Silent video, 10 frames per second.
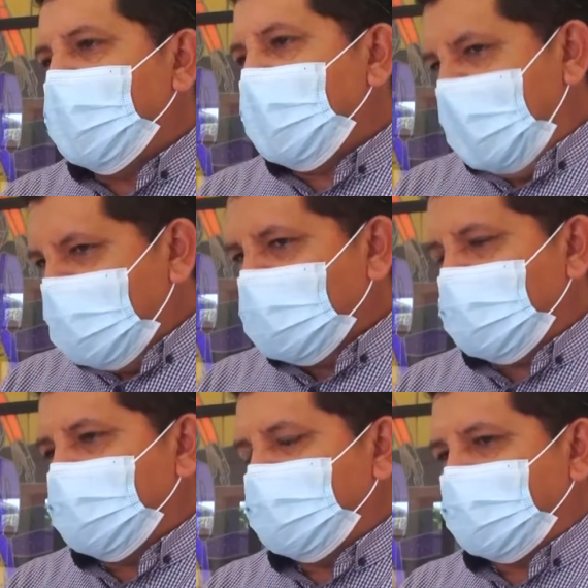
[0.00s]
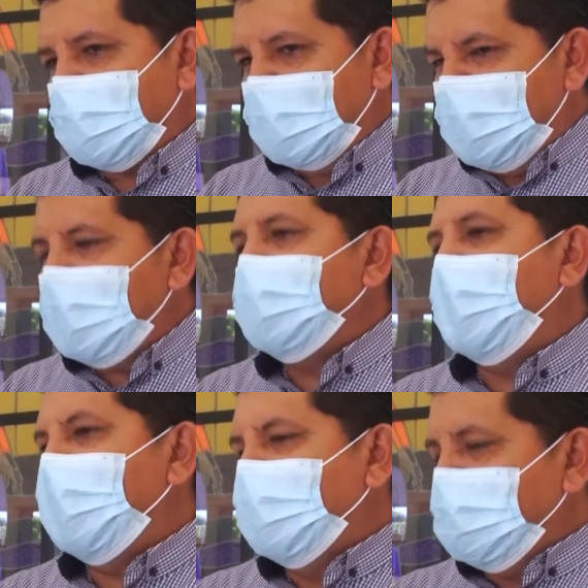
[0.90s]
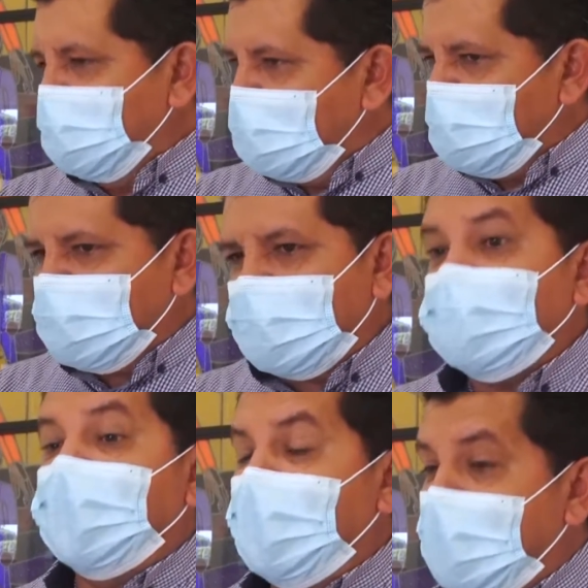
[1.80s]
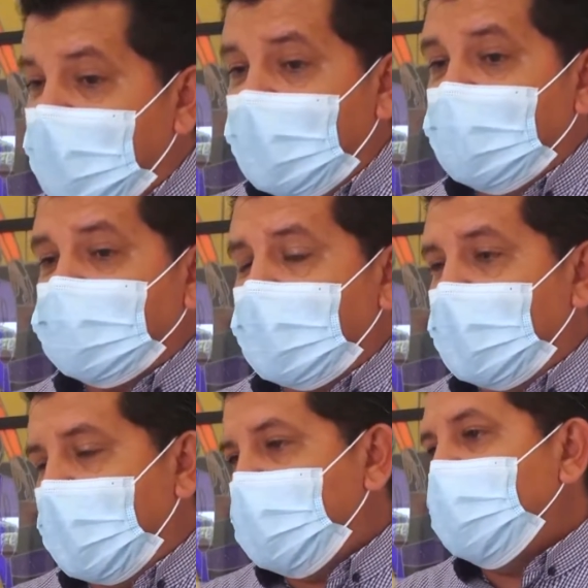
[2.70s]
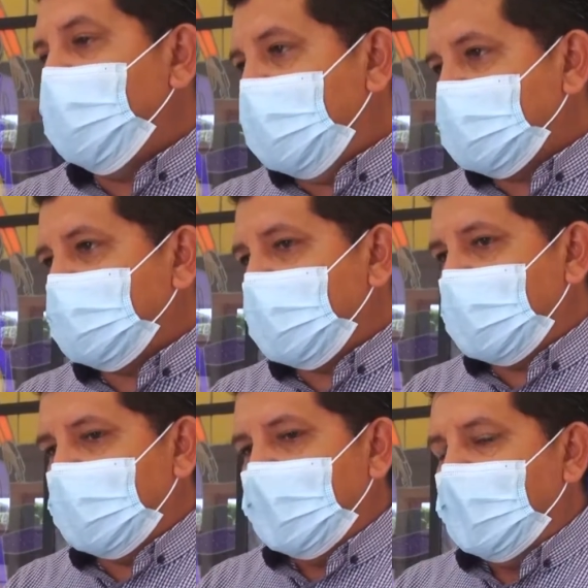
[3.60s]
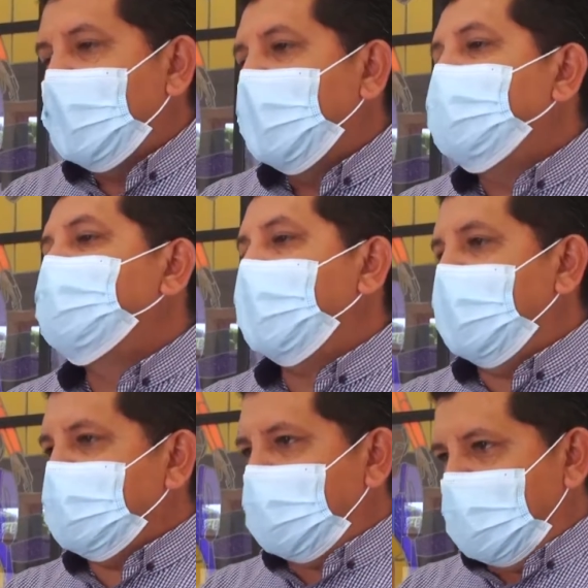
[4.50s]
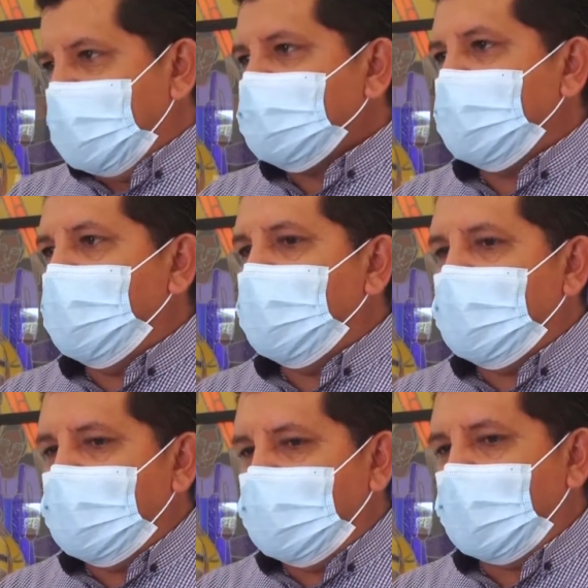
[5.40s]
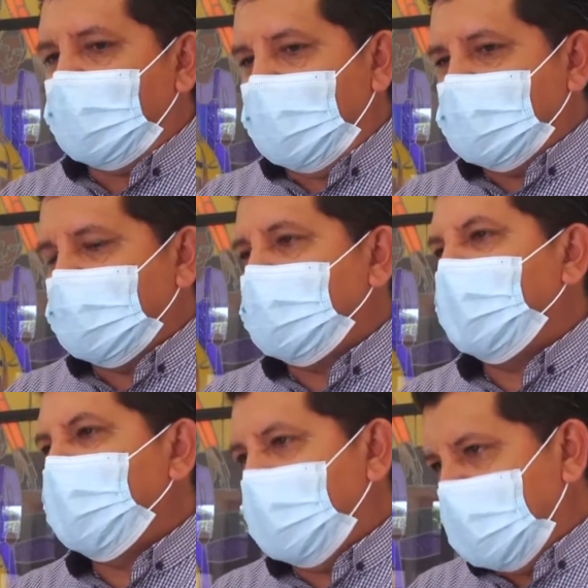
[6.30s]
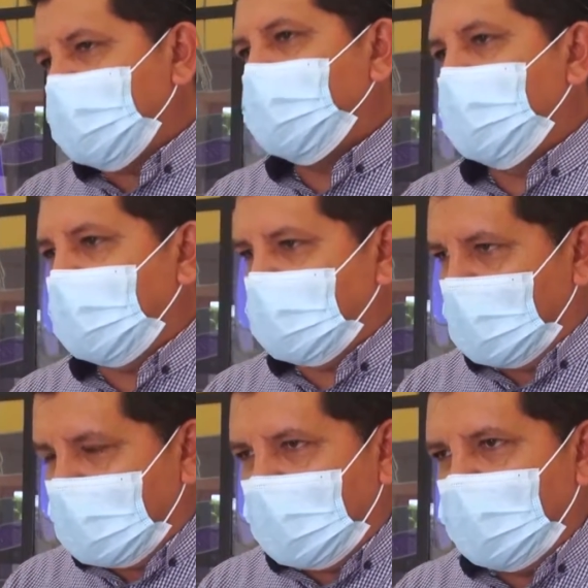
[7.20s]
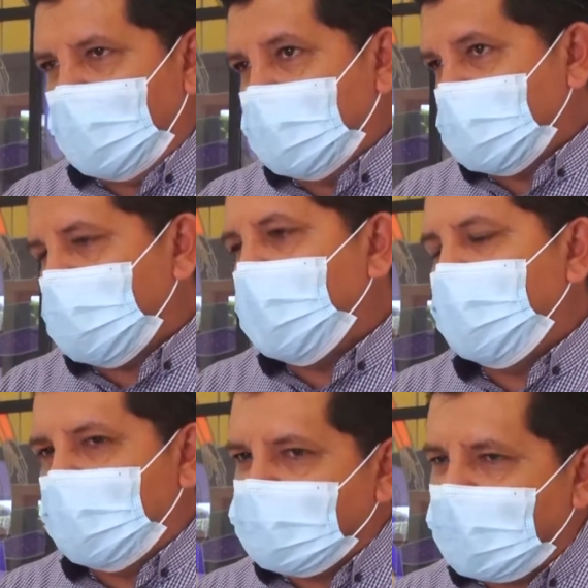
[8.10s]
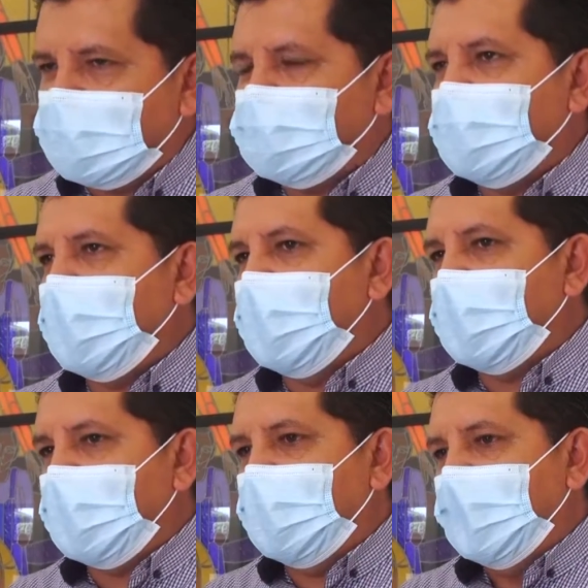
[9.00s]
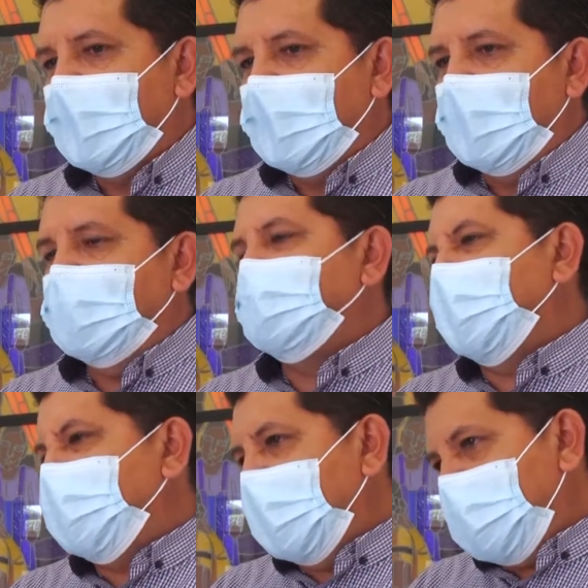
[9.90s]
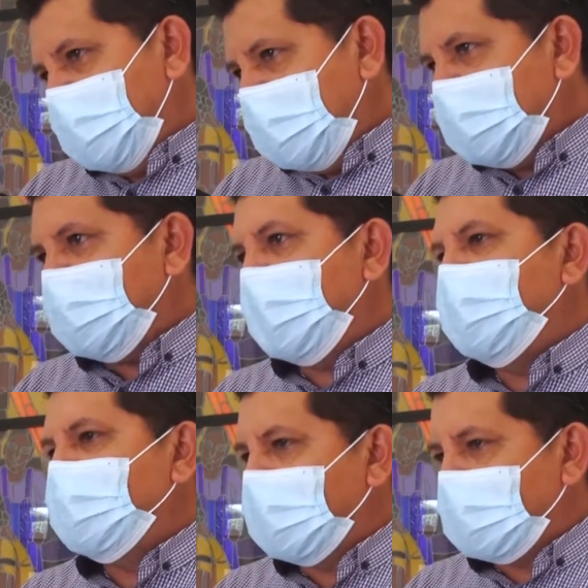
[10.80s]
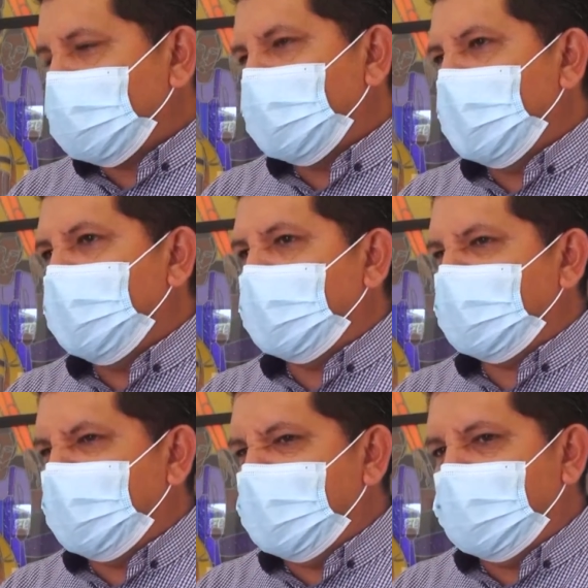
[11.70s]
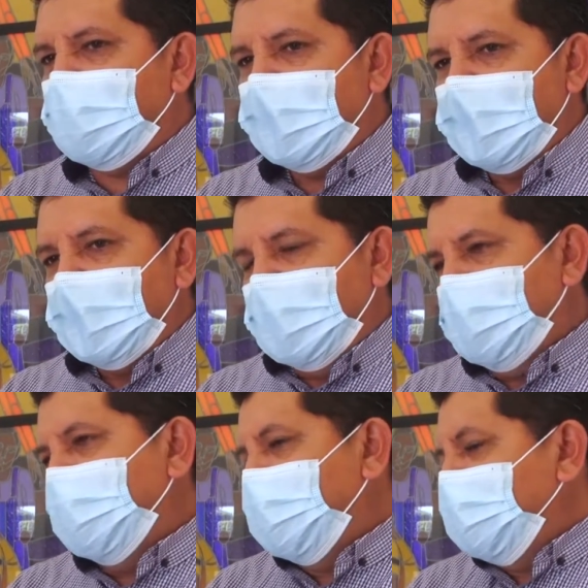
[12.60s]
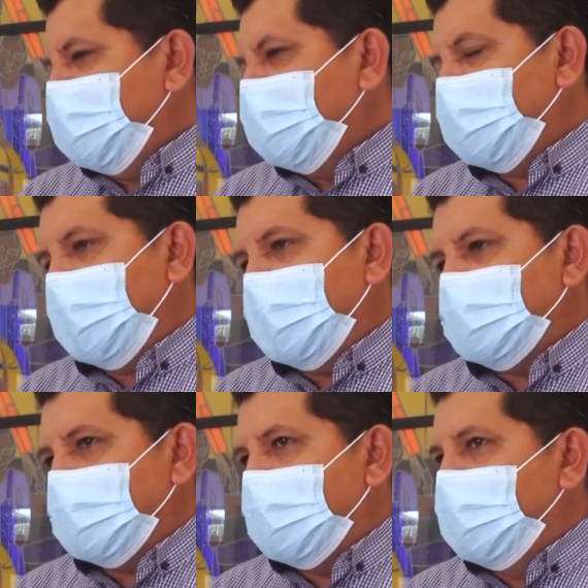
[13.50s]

Queremos invitar a los muchachos que se animen a ellos a, vivir esta, esta gran experiencia ¿no? y, y agradecer también a nuestro director, el maestro Juan Pedro Cervantes Ayala, que está muy al pendiente de nosotros como departamento y pues brindando todas las,